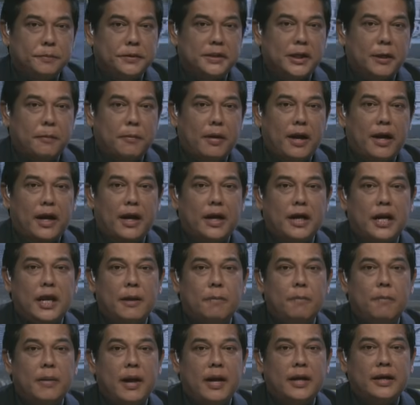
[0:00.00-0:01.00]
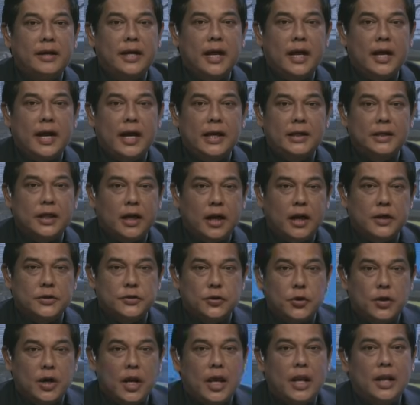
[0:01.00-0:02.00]
penerbangan di Bandara
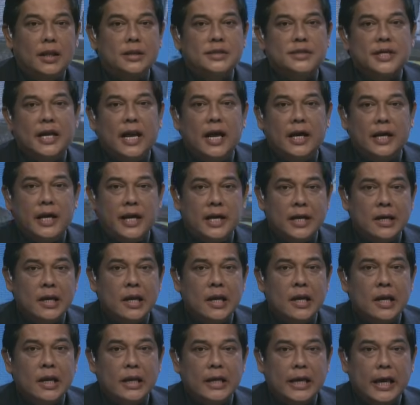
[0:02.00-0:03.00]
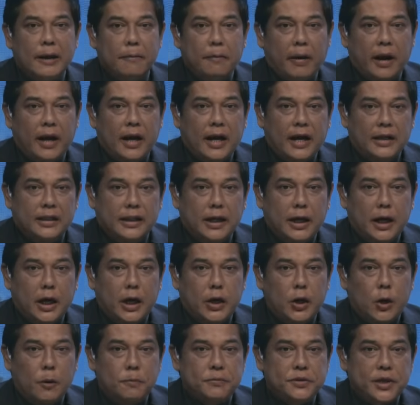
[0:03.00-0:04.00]
Internasional Silangit yang berdekatan
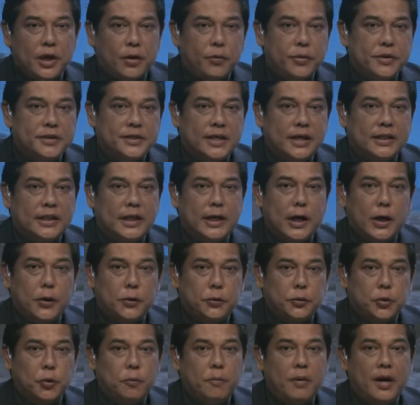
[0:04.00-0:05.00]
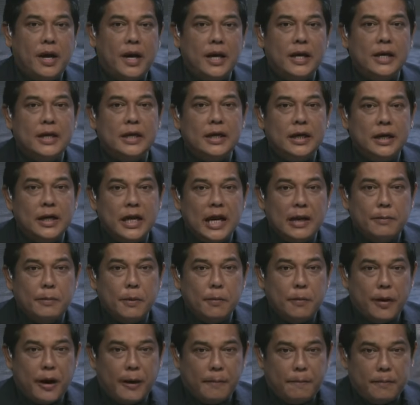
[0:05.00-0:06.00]
dengan objek wisata Danau Toba dan
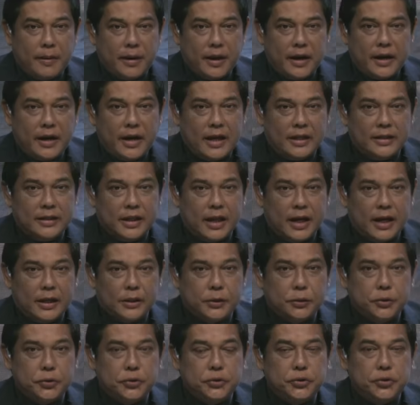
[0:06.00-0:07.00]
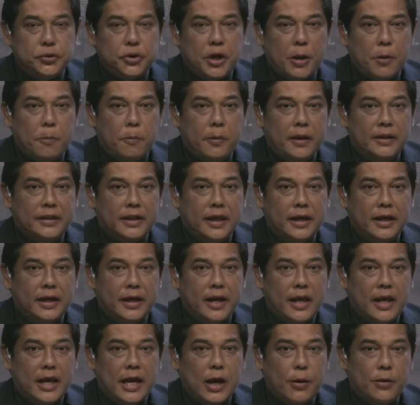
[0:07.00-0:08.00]
beberapa di antara tujuh kabupaten
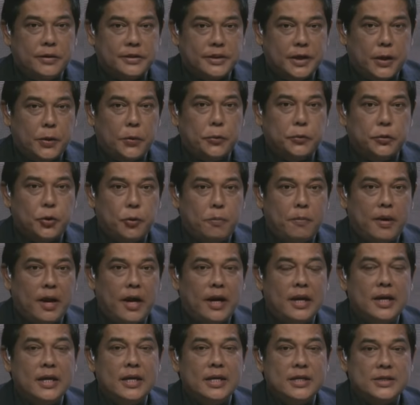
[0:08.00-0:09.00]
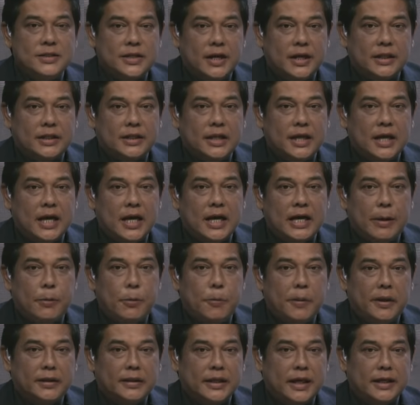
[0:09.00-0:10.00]
di kawasan Danau Toba serta
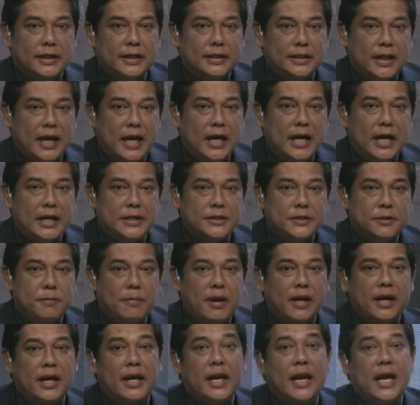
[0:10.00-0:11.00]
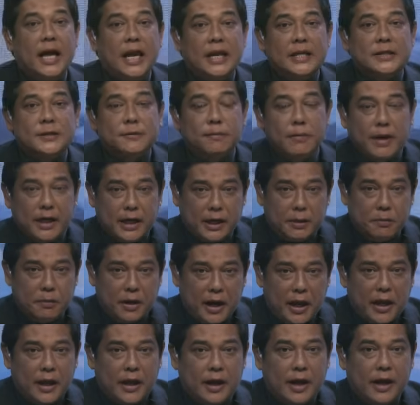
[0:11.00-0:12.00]
kabupaten tetangga semakin hari semakin
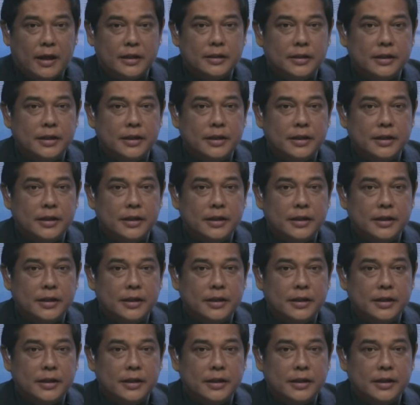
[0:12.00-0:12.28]
meningkat.